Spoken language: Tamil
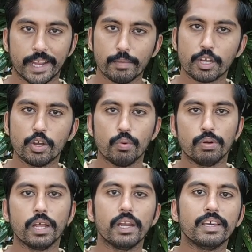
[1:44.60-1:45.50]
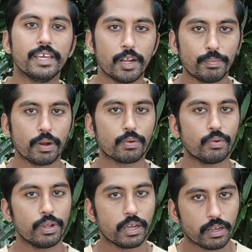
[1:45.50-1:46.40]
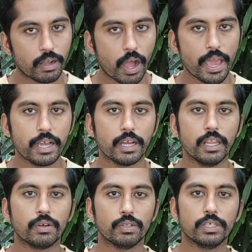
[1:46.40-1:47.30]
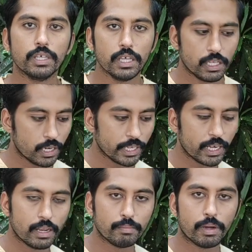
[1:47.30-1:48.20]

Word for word: நமக்கு உடல்ல ஏற்படக்கூடிய காயங்களுக்கு வந்து நீங்கள்